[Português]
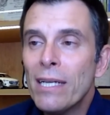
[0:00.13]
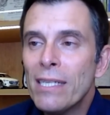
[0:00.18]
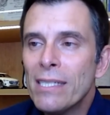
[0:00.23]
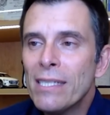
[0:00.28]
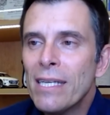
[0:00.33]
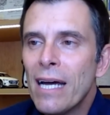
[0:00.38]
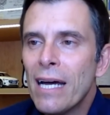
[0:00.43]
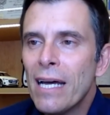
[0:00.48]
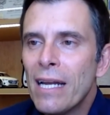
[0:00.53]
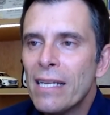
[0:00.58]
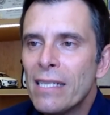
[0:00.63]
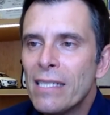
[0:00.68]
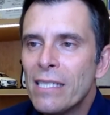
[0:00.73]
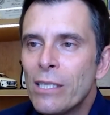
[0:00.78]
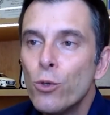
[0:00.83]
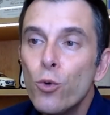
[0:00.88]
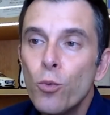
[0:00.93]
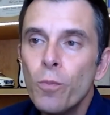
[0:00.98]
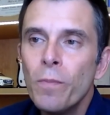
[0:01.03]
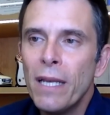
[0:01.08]
alcançar
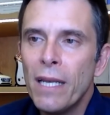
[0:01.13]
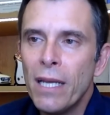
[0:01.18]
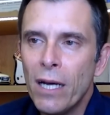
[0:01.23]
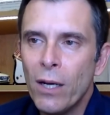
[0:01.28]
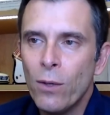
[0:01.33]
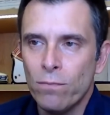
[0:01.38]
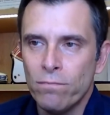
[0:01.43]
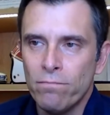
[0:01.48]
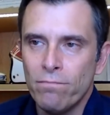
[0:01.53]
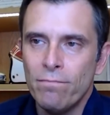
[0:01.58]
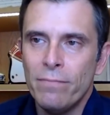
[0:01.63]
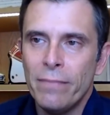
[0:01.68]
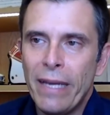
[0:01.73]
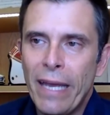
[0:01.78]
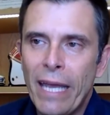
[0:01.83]
esse 1 milhão,